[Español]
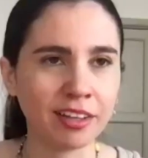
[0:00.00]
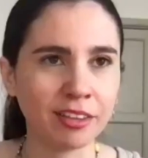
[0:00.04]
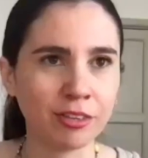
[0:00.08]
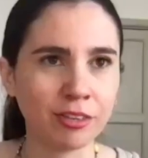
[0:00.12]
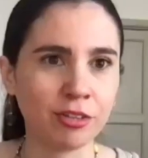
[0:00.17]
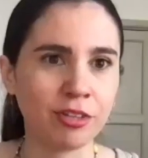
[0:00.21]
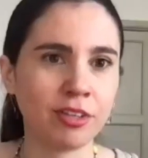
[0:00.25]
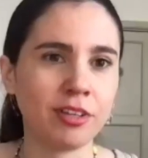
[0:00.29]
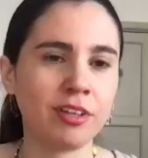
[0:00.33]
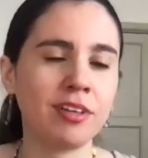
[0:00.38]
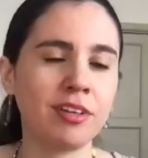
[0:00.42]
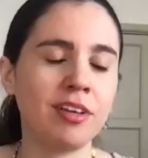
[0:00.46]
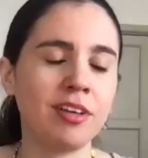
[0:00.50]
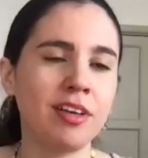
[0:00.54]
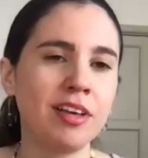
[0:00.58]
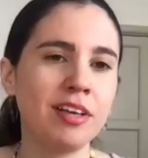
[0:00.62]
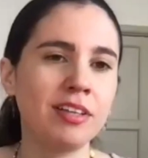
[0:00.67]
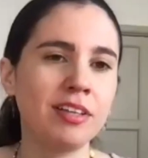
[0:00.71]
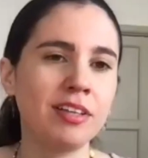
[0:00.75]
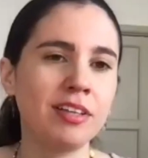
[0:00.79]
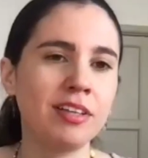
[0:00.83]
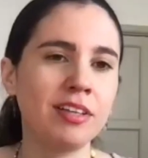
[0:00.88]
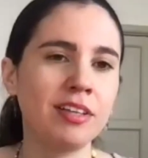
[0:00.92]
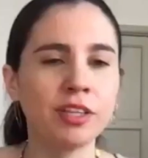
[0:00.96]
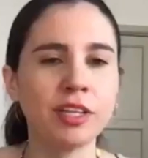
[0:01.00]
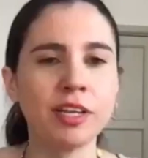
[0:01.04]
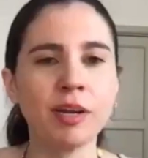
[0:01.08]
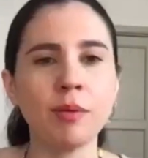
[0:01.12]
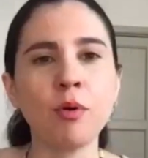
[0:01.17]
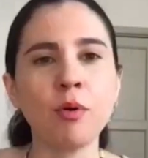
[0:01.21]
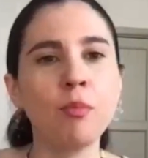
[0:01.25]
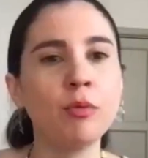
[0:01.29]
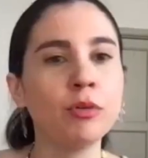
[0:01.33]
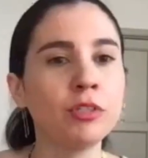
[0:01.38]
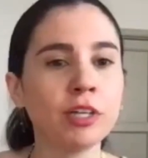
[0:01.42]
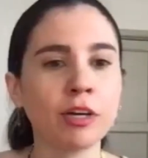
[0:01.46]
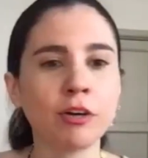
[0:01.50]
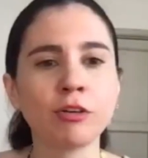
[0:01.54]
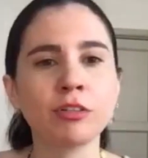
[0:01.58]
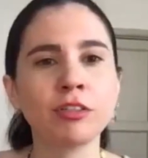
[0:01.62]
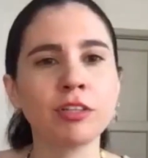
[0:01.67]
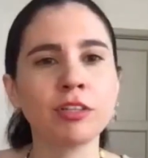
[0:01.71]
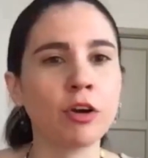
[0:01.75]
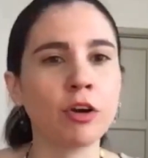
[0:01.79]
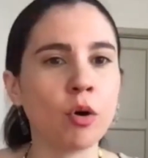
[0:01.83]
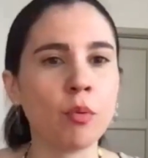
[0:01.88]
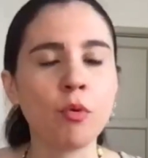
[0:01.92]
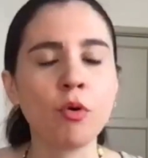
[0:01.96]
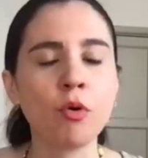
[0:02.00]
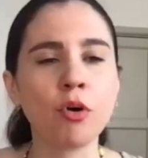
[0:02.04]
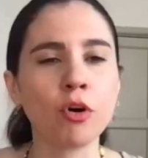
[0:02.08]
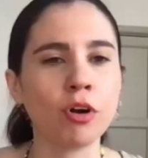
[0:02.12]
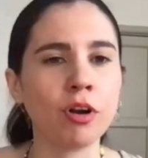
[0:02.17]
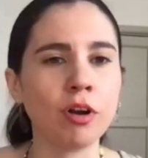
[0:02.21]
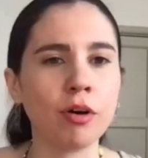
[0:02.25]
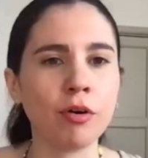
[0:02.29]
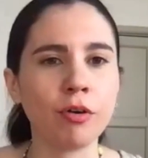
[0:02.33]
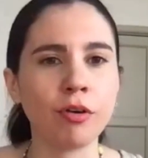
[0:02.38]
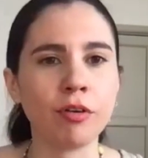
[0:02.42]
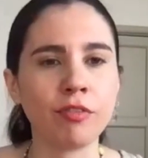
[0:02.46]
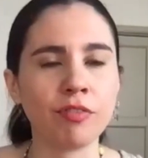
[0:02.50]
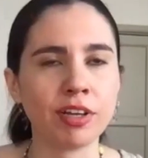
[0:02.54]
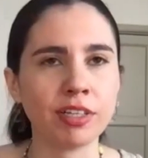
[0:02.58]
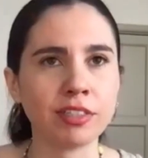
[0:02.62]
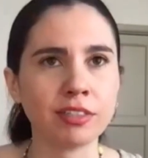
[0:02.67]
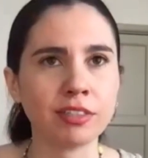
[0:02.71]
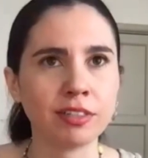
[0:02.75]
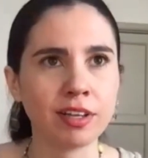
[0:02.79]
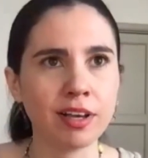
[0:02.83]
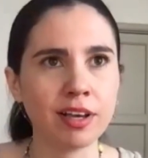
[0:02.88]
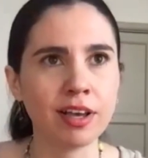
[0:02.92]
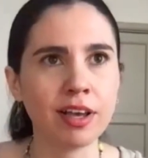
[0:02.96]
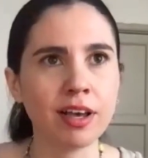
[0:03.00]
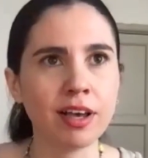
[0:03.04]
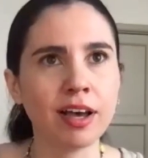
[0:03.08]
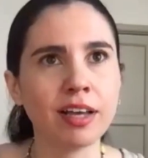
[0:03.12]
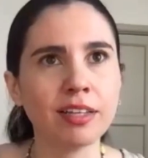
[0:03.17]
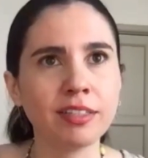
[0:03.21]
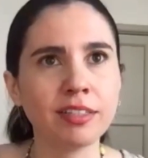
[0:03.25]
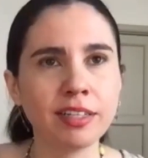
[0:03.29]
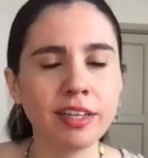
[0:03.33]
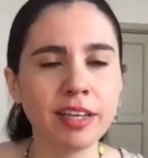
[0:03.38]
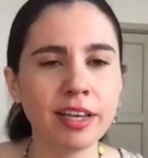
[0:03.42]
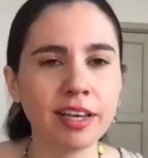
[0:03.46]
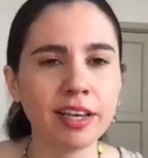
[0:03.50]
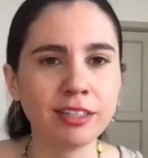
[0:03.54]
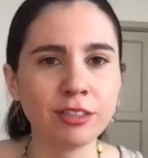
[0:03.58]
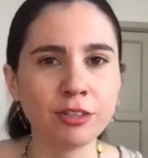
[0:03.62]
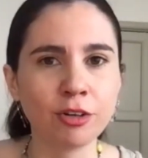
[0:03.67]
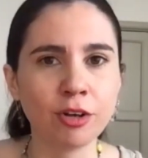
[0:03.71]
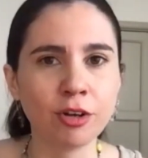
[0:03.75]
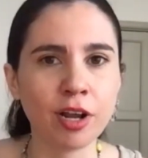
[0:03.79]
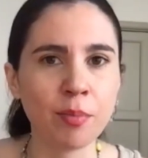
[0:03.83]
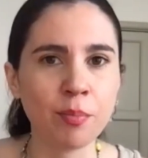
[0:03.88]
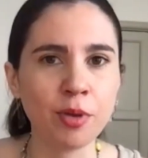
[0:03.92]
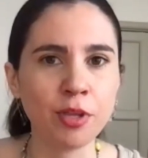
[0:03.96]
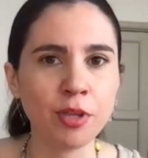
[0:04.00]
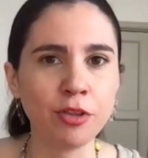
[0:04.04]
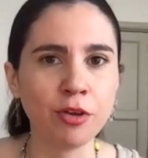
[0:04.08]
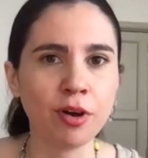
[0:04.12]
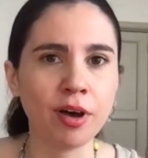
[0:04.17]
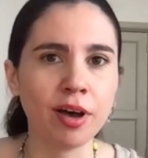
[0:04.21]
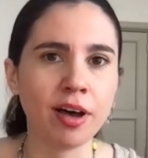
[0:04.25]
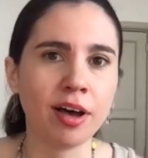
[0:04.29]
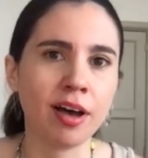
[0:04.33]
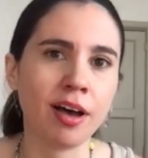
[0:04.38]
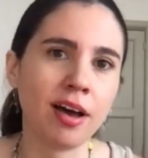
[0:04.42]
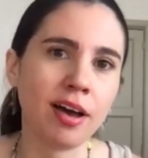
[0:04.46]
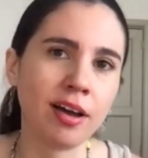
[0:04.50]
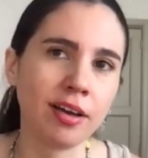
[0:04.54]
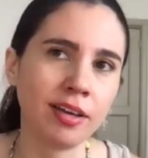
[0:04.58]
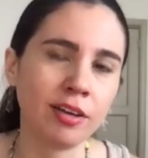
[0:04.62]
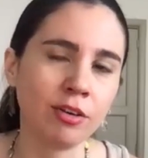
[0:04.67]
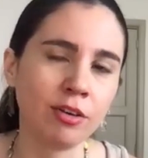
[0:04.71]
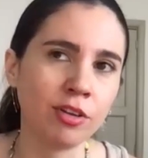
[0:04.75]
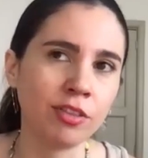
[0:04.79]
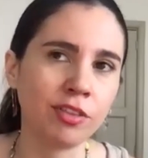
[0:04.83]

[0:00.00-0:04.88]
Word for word: entonces siento que tenemos muchas cosas en común con los Eurofans. Así que eso, le invito a, que nos